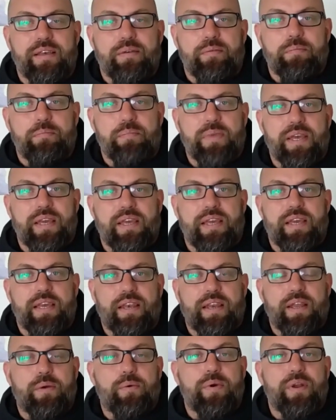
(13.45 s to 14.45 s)
Me
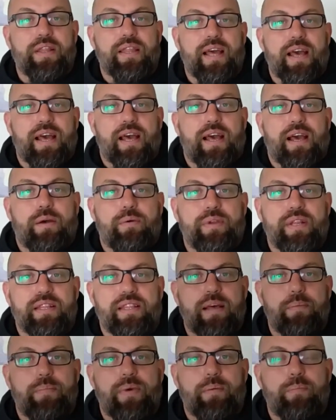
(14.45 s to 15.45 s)
recuerda a una
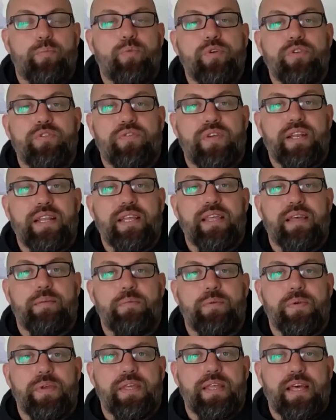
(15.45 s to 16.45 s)
etapa muy feliz de
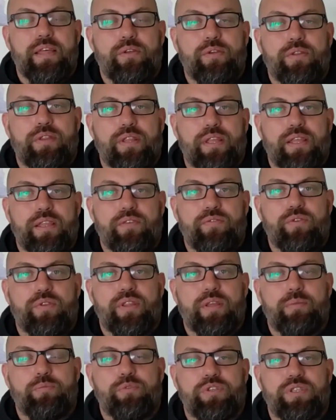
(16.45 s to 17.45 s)
mi vida donde
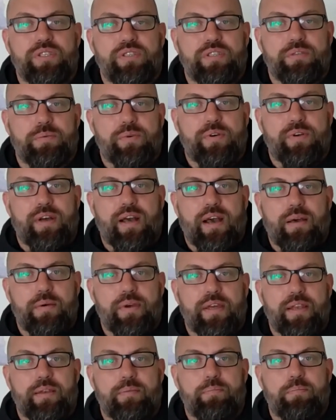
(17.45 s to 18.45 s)
disfruté muchísimo
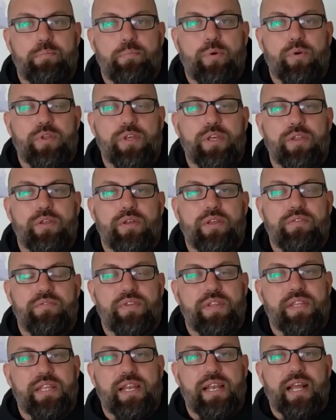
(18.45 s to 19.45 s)
haber podido
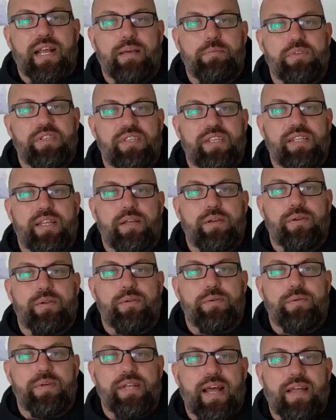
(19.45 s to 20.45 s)
defender la camiseta de un
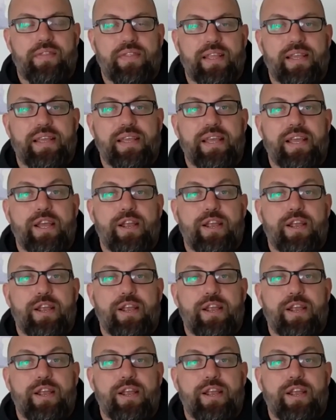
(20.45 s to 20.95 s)
club grande.